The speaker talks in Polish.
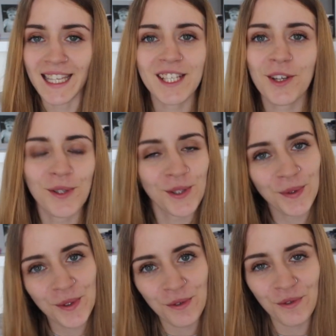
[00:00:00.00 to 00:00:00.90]
Jeśli chodzi o
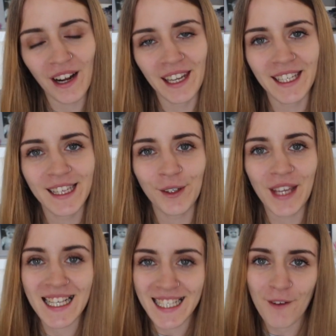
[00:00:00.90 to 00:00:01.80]
łuk triumfalny, to
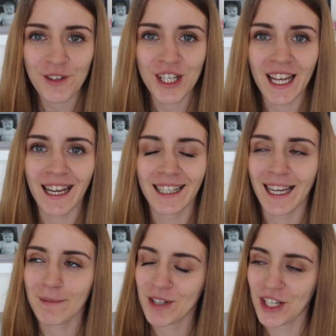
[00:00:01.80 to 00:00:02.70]
ja zawsze,
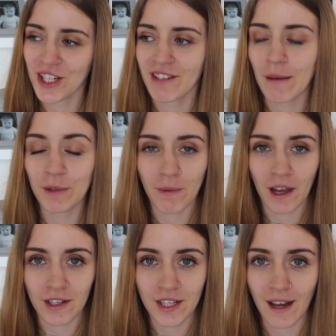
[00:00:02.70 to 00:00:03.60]
jak przyjeżdżałam do
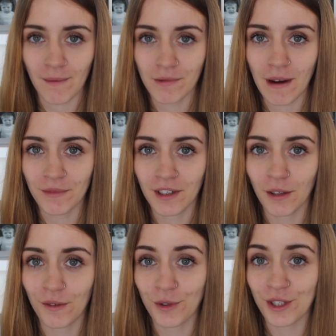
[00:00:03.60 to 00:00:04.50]
Paryża, byłam
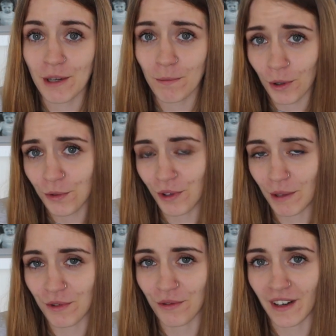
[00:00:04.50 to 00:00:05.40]
tylko i wyłącznie pod
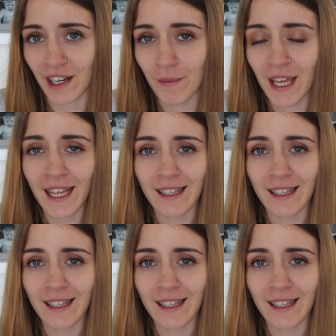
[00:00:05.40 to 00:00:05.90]
łukiem triumfalnym,